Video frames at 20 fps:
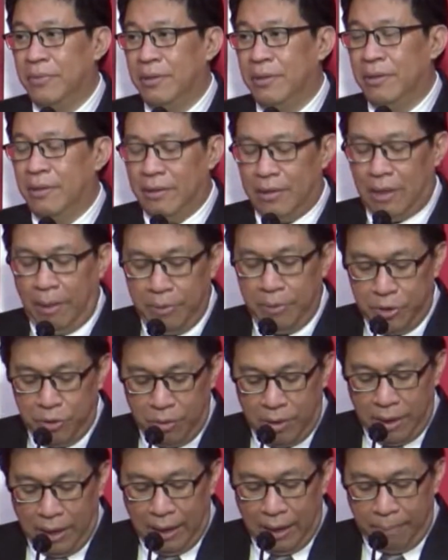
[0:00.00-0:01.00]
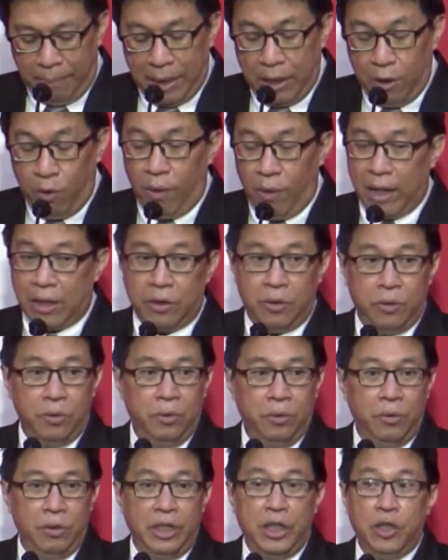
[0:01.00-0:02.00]
tapi juga pada
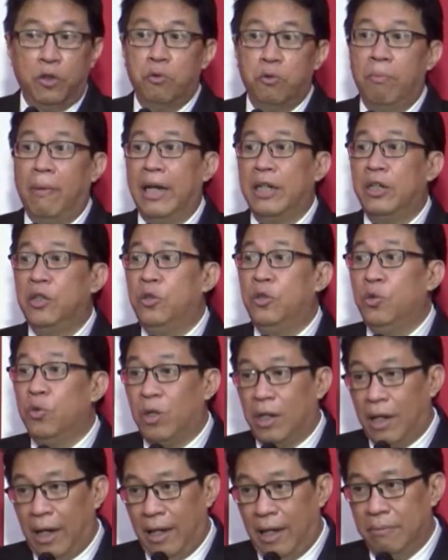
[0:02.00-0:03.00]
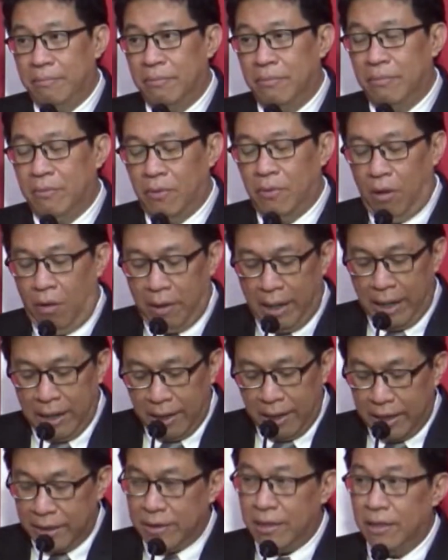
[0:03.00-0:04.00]
waktu di rumah duka. Orang
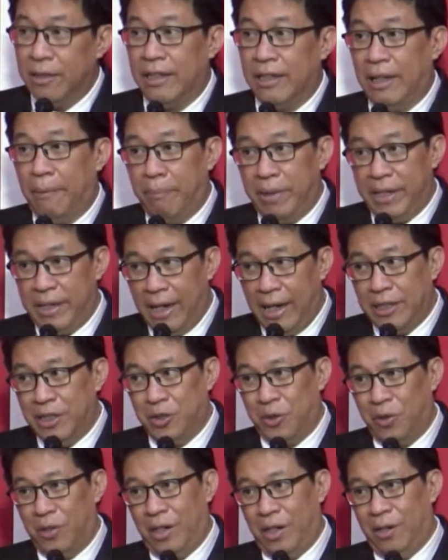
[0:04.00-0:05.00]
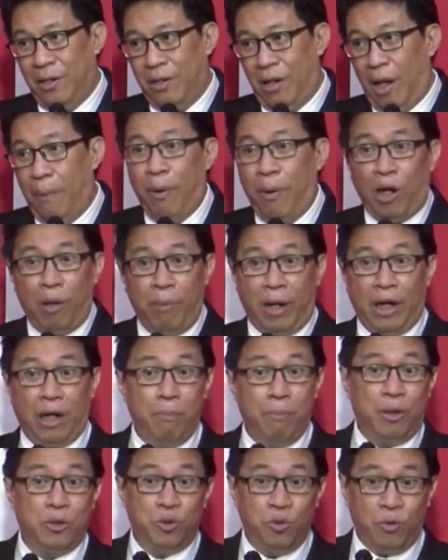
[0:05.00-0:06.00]
Kristen tetap menyanyi, saudara. Apakah mereka
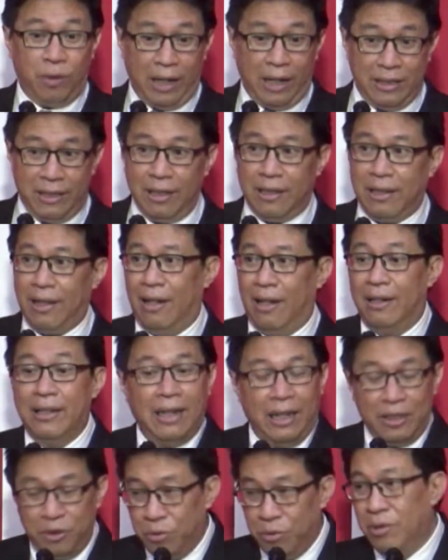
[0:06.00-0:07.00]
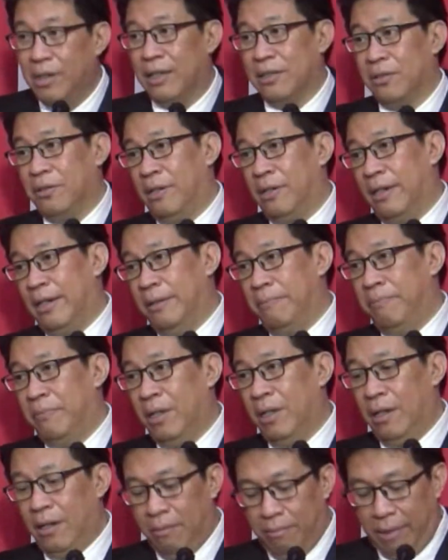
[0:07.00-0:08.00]
bersukacita? Tidak juga, saudara.
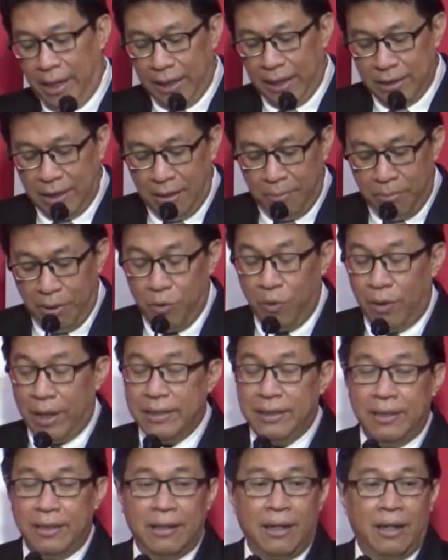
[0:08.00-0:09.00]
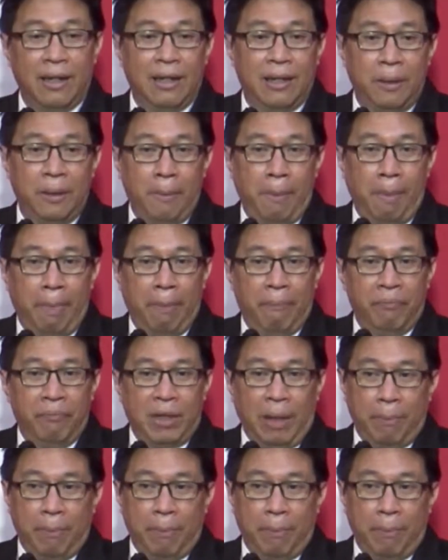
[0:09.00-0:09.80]
Mereka sedang berduka cita. Tapi